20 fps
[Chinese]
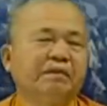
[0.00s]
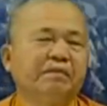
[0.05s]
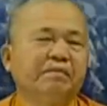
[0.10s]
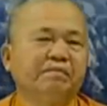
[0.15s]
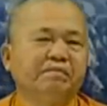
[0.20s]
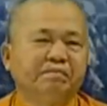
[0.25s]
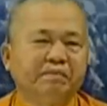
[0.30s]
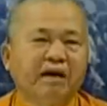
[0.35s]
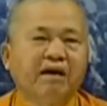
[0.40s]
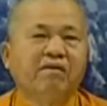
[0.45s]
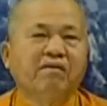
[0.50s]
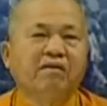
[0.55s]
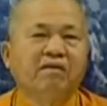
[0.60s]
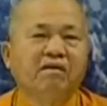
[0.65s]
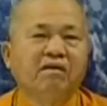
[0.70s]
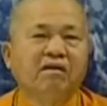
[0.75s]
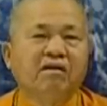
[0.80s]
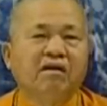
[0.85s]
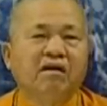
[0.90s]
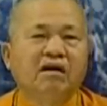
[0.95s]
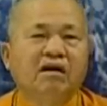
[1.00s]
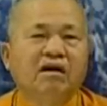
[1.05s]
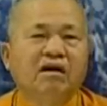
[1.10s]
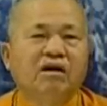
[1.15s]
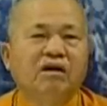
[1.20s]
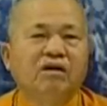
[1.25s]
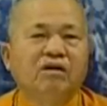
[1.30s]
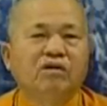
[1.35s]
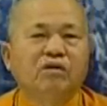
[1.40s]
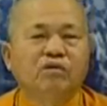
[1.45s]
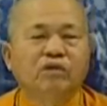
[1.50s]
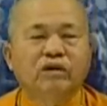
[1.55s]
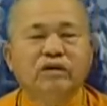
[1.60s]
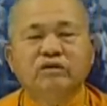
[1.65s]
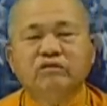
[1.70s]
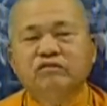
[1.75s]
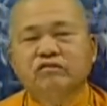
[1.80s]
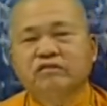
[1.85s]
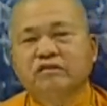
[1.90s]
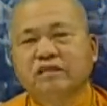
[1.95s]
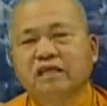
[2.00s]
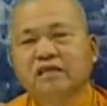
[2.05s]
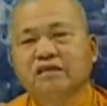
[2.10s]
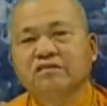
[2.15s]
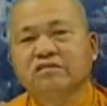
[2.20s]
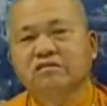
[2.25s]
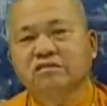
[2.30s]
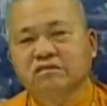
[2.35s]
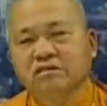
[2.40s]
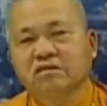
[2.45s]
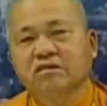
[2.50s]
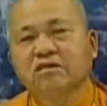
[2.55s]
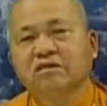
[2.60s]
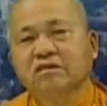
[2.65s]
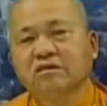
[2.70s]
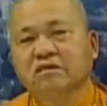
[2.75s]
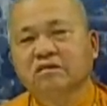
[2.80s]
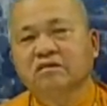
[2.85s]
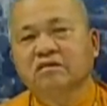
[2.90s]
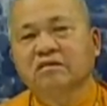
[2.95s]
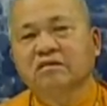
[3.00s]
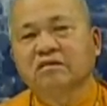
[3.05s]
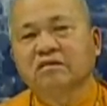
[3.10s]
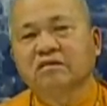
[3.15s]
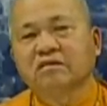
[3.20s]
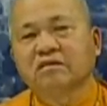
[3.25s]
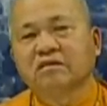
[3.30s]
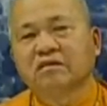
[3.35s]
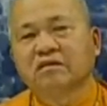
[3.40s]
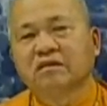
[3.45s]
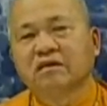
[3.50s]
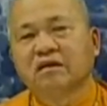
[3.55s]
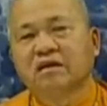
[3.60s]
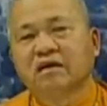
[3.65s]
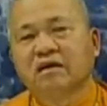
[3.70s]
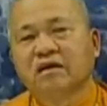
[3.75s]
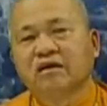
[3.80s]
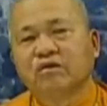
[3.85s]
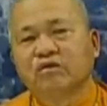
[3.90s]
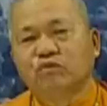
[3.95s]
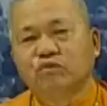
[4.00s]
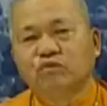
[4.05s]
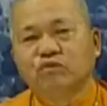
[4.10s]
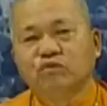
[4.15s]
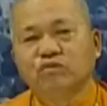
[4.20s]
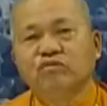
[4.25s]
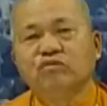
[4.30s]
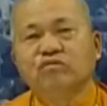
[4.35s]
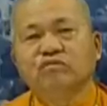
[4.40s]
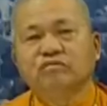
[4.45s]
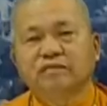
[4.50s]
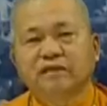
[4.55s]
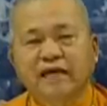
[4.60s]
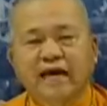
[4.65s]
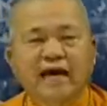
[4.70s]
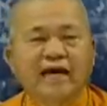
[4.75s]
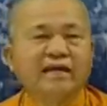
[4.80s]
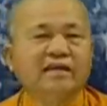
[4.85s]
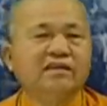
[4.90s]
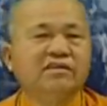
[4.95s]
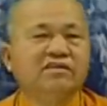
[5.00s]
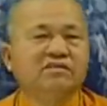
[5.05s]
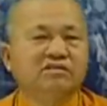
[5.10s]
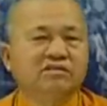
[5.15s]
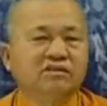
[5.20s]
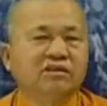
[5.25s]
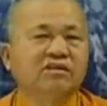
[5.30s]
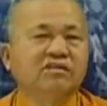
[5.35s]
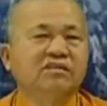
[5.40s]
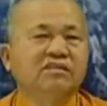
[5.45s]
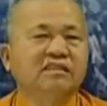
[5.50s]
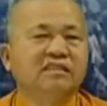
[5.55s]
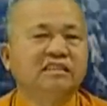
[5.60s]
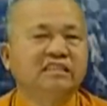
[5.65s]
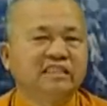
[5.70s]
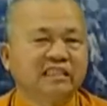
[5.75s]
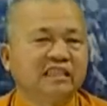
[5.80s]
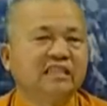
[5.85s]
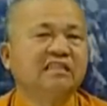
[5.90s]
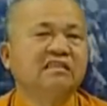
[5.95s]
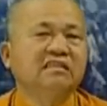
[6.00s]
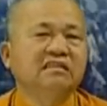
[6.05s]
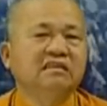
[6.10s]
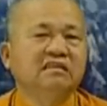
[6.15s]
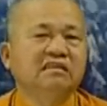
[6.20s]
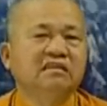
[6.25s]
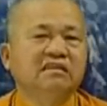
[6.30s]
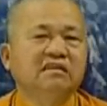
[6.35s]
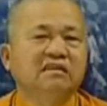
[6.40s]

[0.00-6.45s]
禀报鬼谷先师《五路财神经》